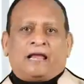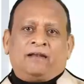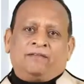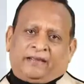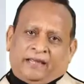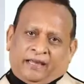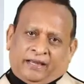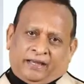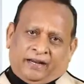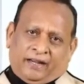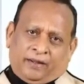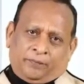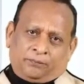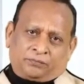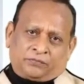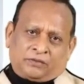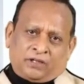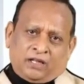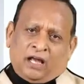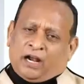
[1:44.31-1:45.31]
கேள்வி கேட்குறேன்
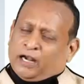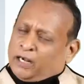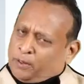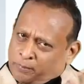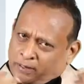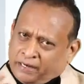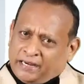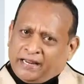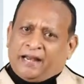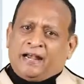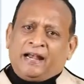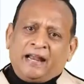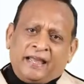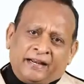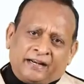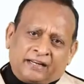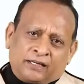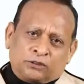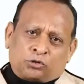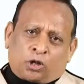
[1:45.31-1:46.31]
நம்மக்கிட்ட என்ன
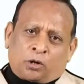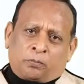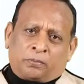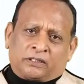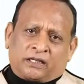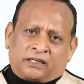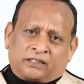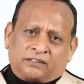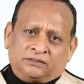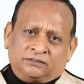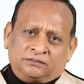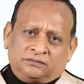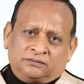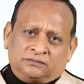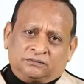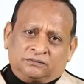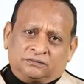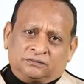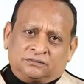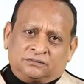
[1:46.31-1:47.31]
இருக்குது துறப்பதற்கு
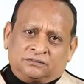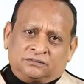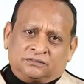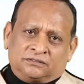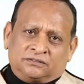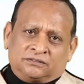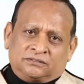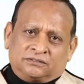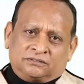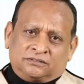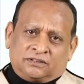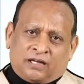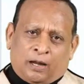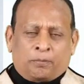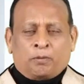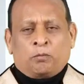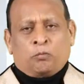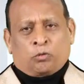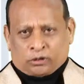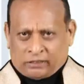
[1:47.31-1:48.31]

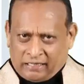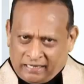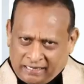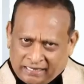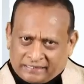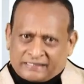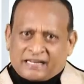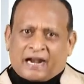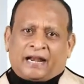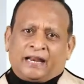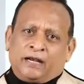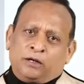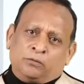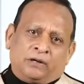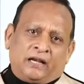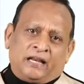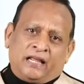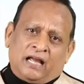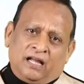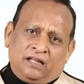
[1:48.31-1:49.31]
அப்போ முதல்ல எல்லாத்தையும்
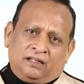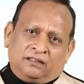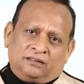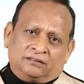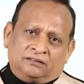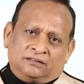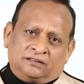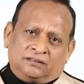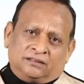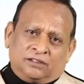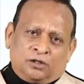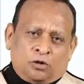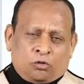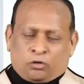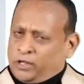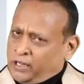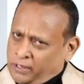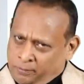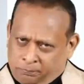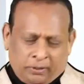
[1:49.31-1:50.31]
அடையணும் இல்லையா
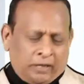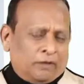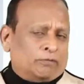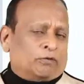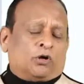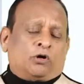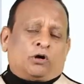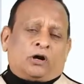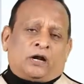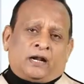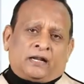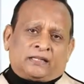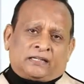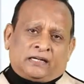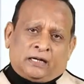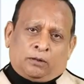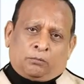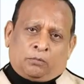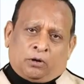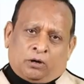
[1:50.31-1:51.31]
இப்போ எவ்வளோ
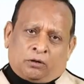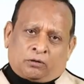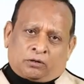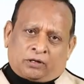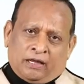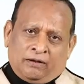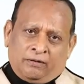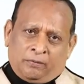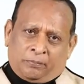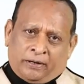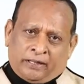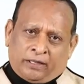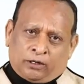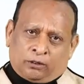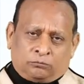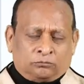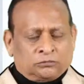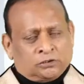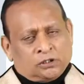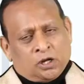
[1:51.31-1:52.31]
இடத்துல நம்ம
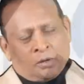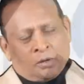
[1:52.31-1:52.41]
கேள்விப்படுகிறோம்